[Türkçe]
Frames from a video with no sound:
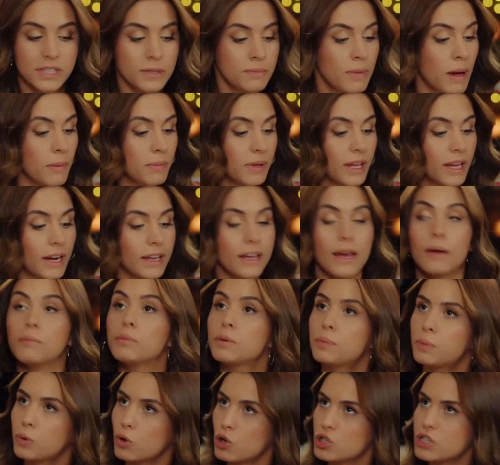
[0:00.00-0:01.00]
bitirmem
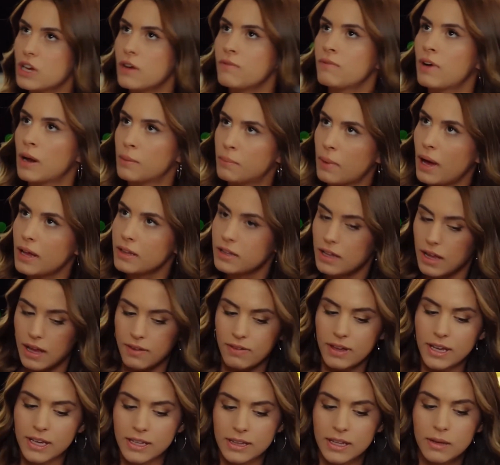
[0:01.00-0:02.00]
gereken bir projem var. Ben
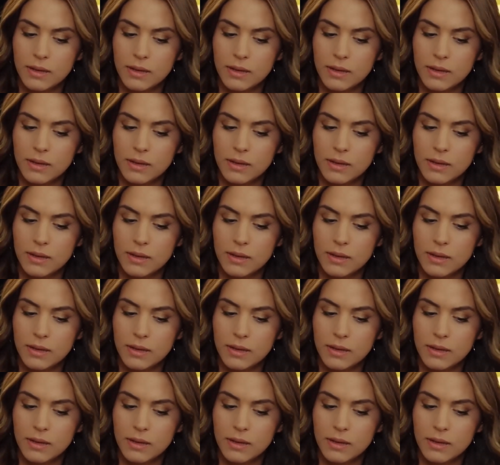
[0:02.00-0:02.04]
eve